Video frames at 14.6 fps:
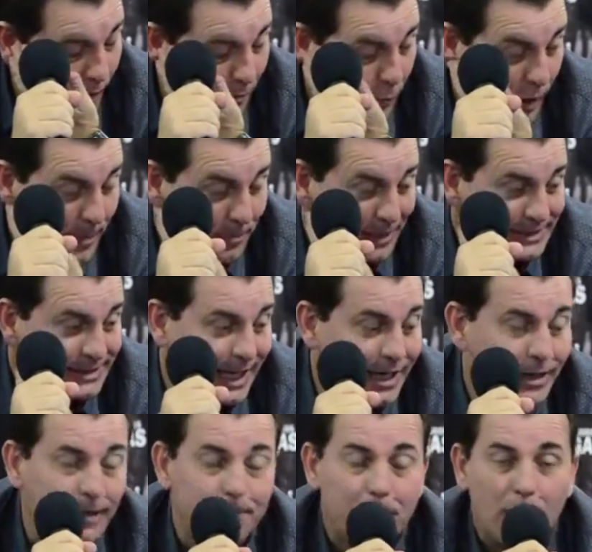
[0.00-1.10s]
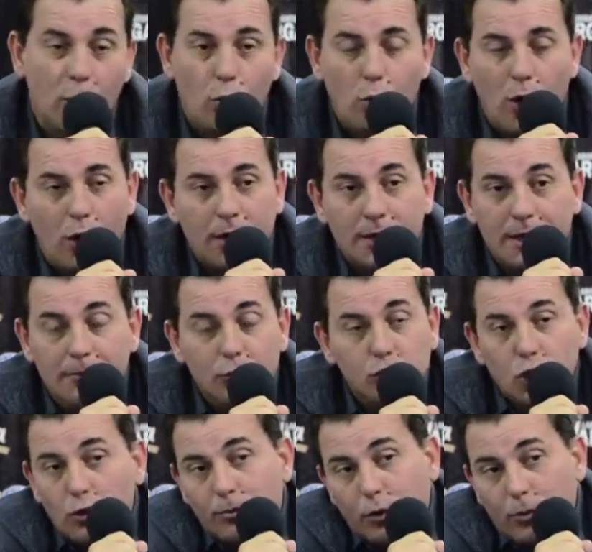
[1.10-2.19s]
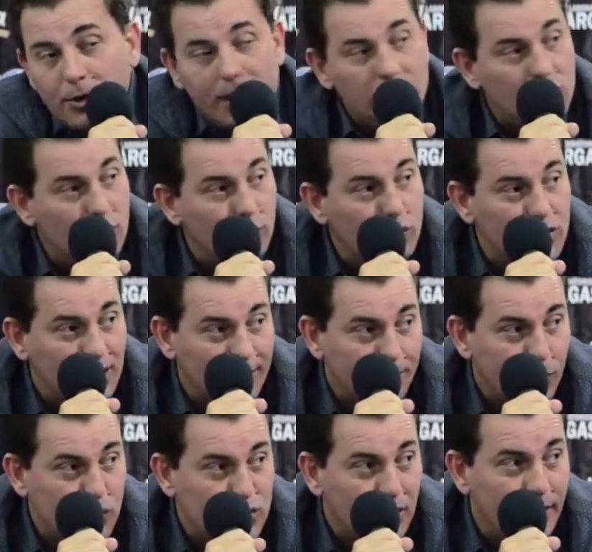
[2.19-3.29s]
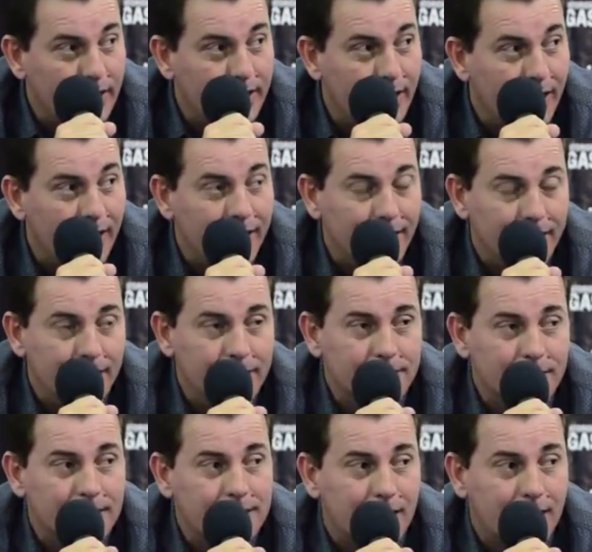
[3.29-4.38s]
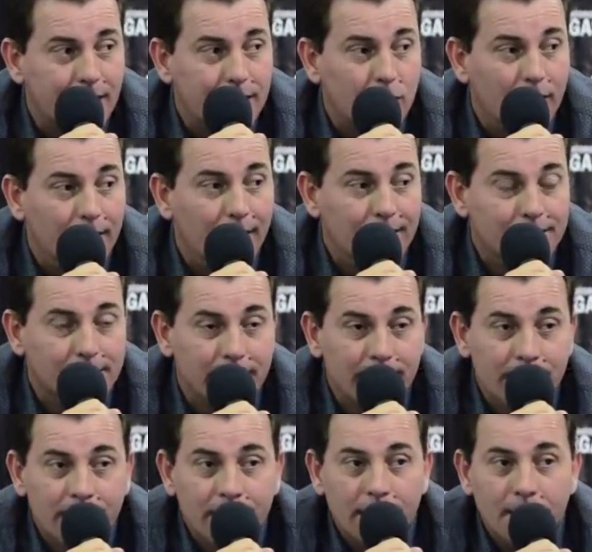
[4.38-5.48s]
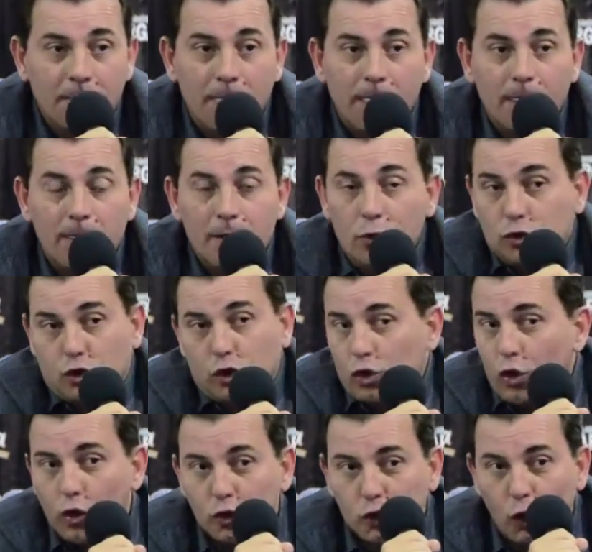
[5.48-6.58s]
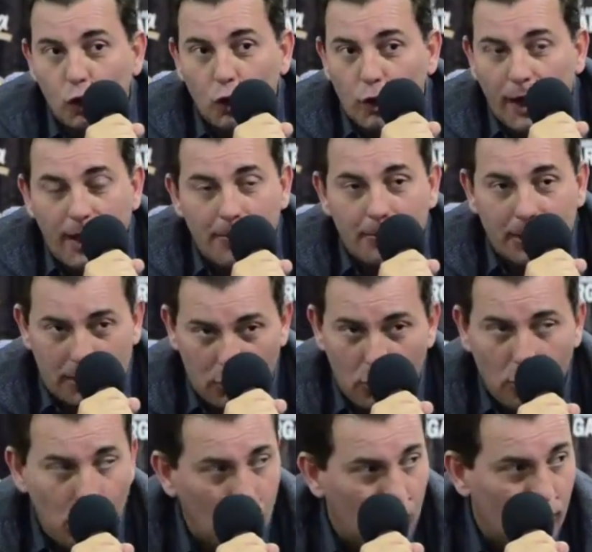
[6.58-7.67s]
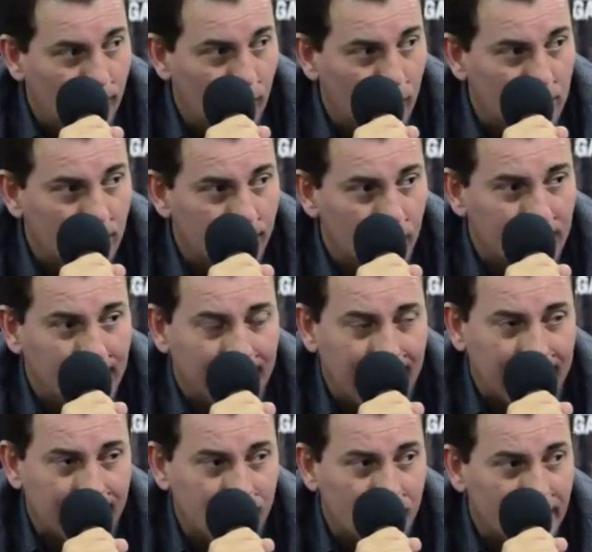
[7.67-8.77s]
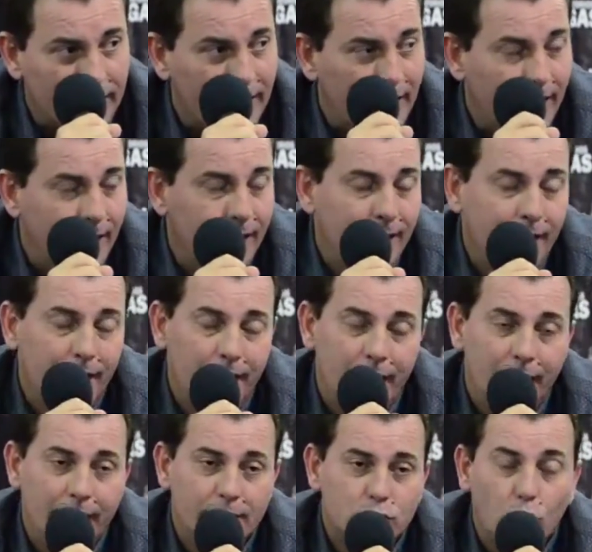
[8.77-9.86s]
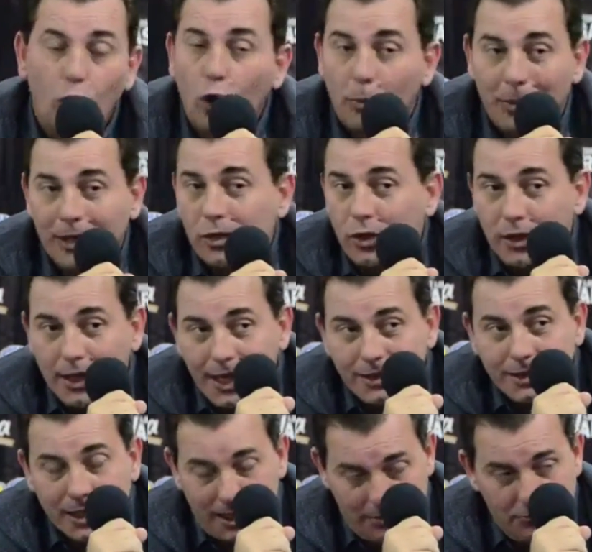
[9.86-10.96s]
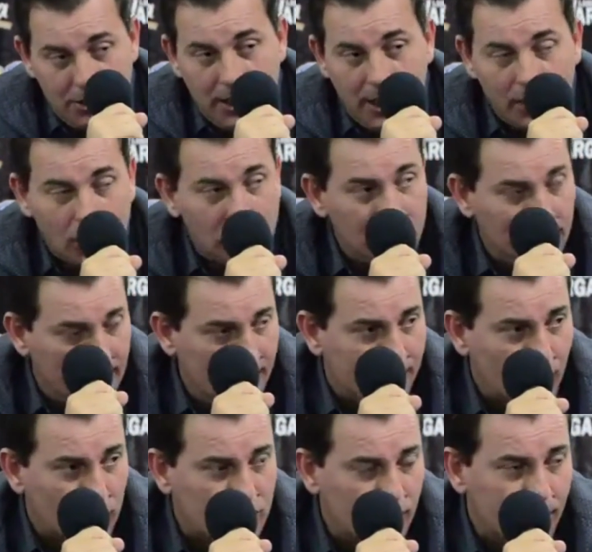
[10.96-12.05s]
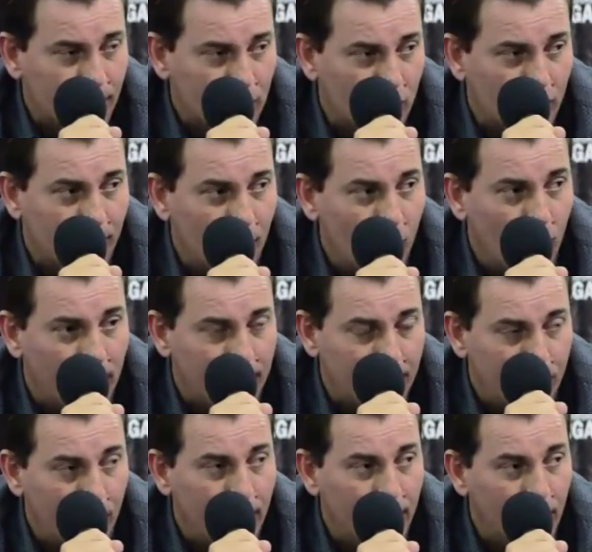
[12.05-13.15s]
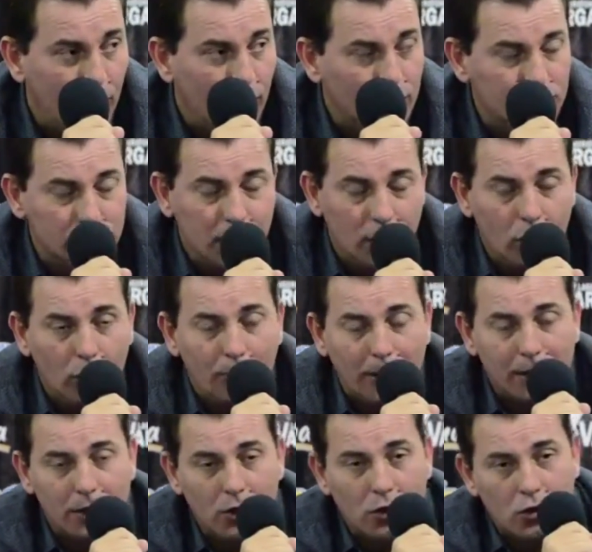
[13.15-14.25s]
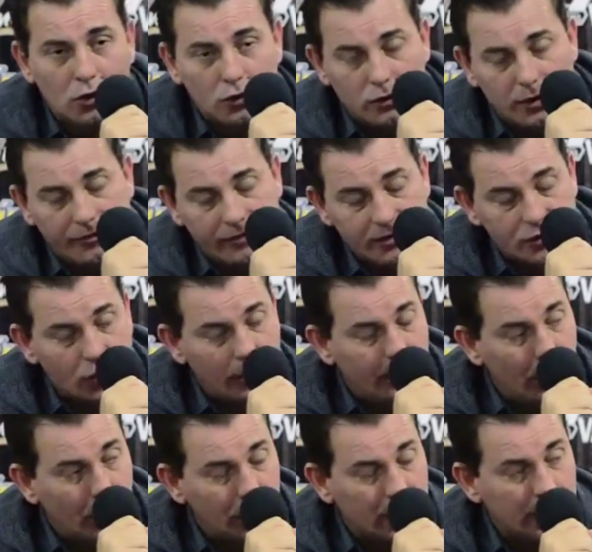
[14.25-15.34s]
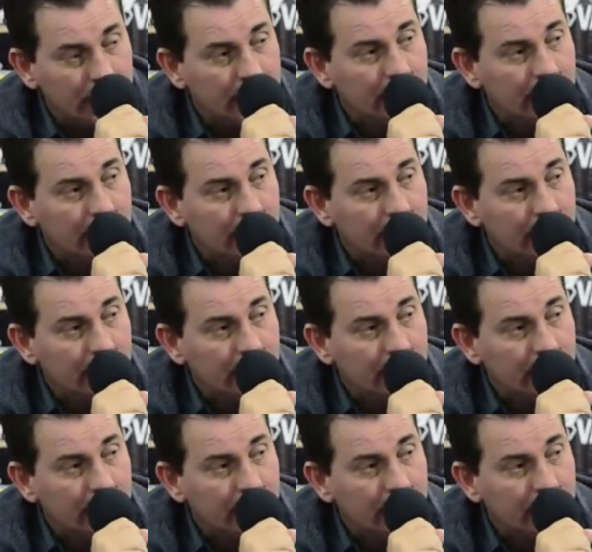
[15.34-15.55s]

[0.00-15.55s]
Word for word: que puede pasar, los jugadores tienen mucho compromiso y mucha responsabilidad de, sacar esto adelante. Nosotros no solo nos quedan partidos duros como, Caracas, nos queda eh, solo dos partidos en casa, que es Mineros, el próximo partido que vamos a jugar después de, de los dos partidos con Defensor Sporting